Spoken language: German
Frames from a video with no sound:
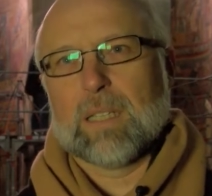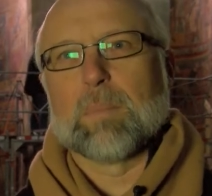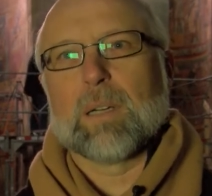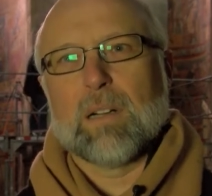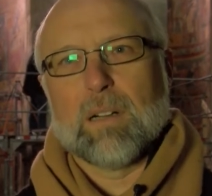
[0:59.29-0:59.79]
dass
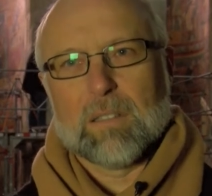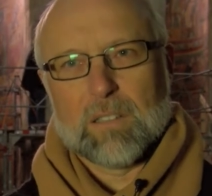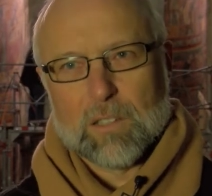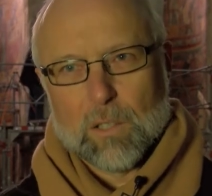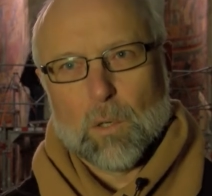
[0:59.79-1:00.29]
man
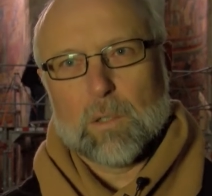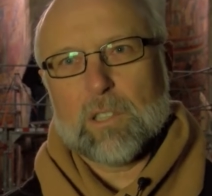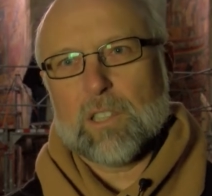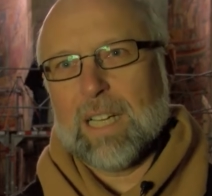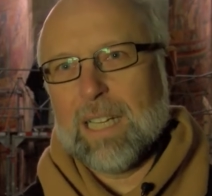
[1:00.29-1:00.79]

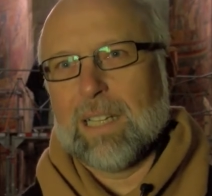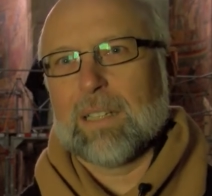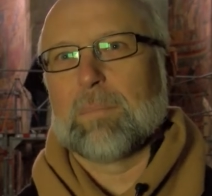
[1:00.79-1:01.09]
Notstellen